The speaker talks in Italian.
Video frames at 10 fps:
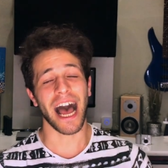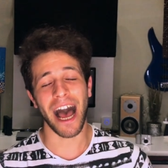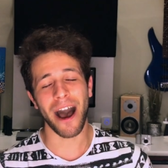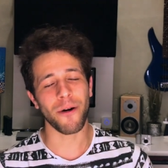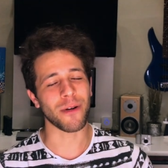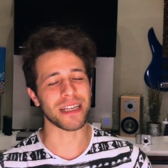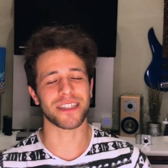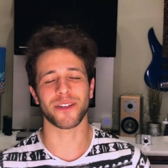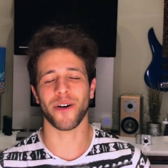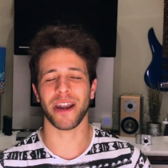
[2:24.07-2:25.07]
ha una
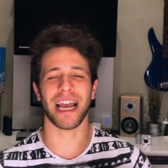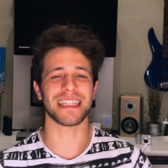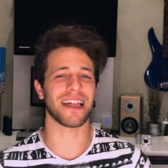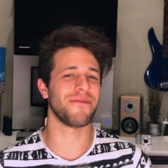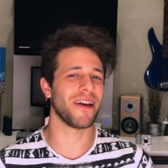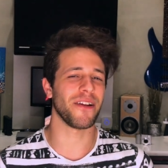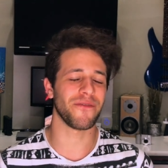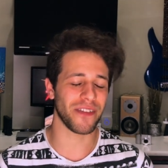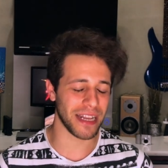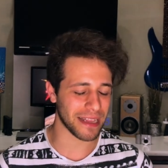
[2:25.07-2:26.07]
storia davvero
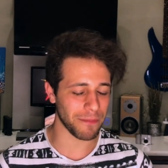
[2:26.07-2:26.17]
infinita.